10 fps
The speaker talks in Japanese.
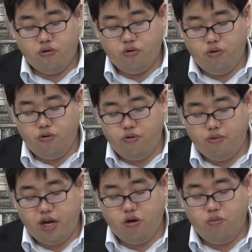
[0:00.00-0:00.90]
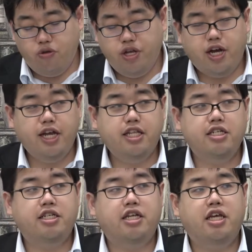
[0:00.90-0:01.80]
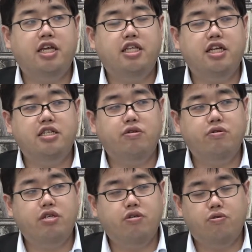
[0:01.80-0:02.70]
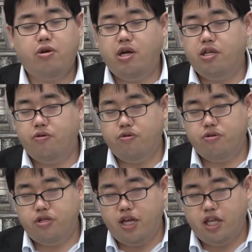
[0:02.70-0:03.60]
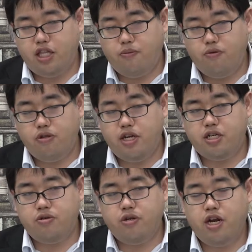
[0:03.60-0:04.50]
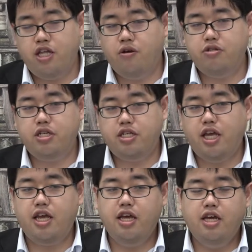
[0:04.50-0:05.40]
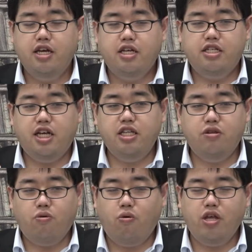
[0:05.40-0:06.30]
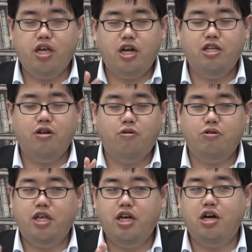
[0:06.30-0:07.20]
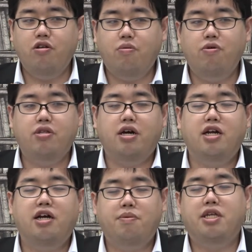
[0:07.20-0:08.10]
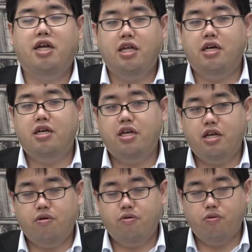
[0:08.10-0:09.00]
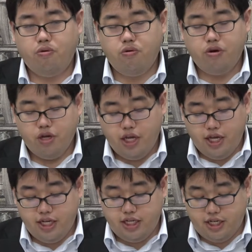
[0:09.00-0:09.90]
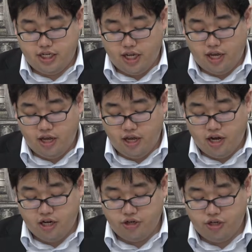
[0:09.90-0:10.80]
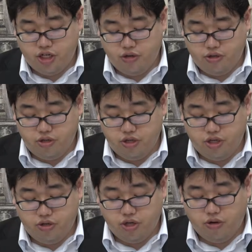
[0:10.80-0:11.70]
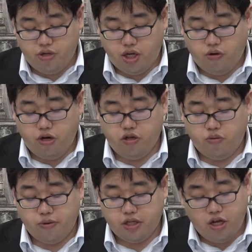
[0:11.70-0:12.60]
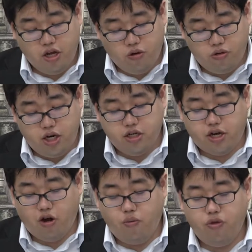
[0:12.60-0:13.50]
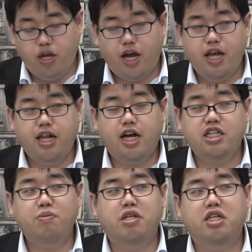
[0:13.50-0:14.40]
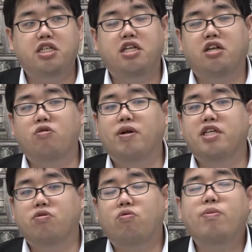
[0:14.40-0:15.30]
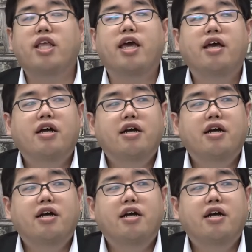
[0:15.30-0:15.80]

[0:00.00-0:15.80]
の過去問に入った時点で一旦その基礎とか標準でやった問題集をやり直しして、ちゃんとここで聞かれてるようなことを正確に覚えてたかなみたいなことを意識して学習し直す習慣をつけた方がいいと思います。おそらく過去問に入り始めた時点だと、まだそこまで